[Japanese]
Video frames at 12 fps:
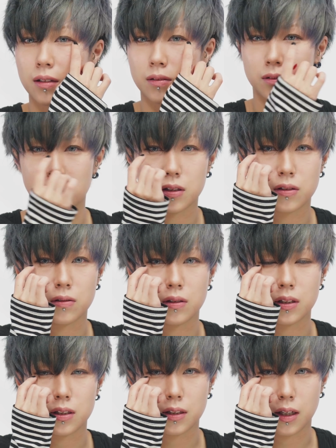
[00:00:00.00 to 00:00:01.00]
いように注
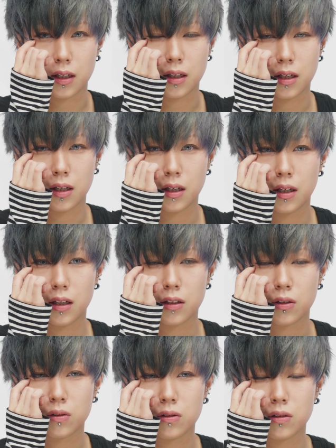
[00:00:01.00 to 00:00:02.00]
意して
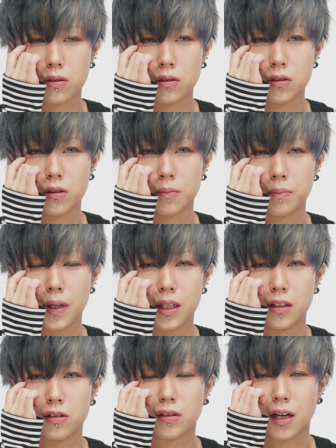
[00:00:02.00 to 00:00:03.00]
極力
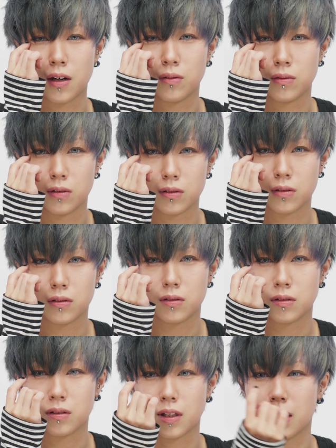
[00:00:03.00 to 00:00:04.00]
メイク感を
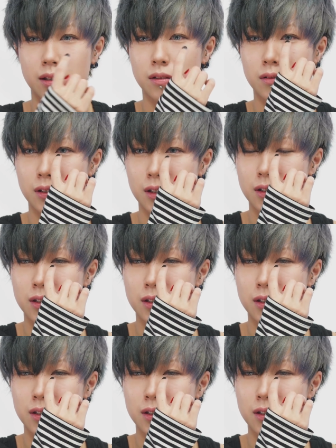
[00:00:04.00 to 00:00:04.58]
ないように